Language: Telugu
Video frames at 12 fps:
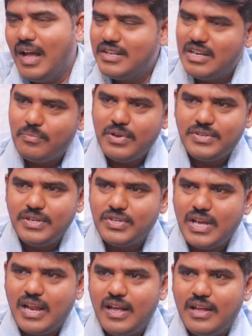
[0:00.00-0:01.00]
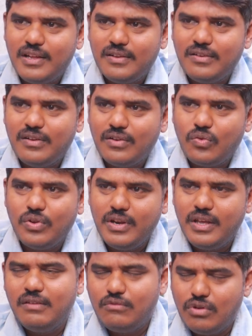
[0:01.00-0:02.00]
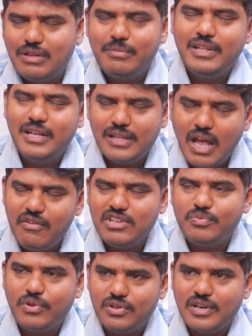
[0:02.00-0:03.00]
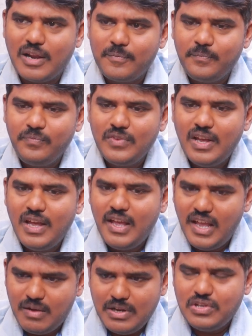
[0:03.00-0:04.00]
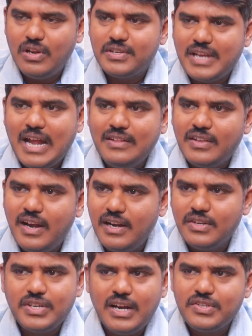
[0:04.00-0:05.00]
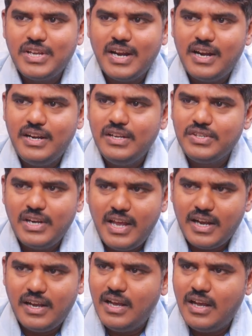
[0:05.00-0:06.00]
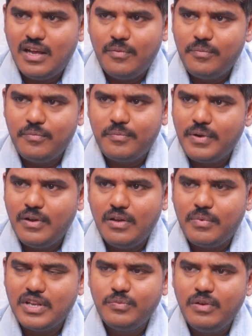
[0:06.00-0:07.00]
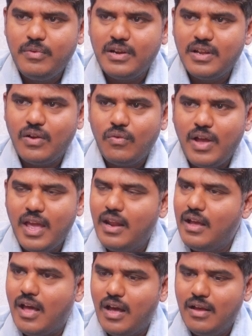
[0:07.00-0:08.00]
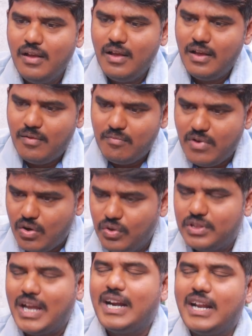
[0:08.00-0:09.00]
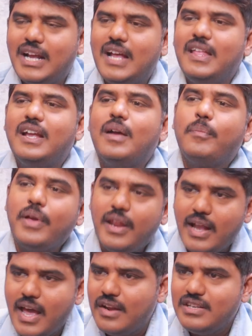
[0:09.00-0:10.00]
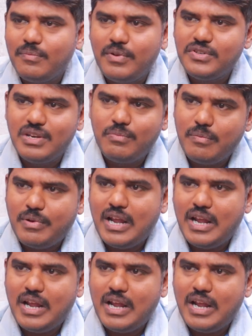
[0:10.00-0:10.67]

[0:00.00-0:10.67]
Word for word: అని చెప్పేసి చాలా కొన్ని కొంతమంది అయితే ఆవేశపడుతున్నారు ఇక మధ్యలో సాయంత్రానికి జైలశాఖ శాఖ డీజీనే ఏకంగా ప్రెస్ మీట్ పెట్టారు ఆయన బరువు తగ్గటం కాదు ఇంకా పెరిగారని చెప్పేసి చెప్పే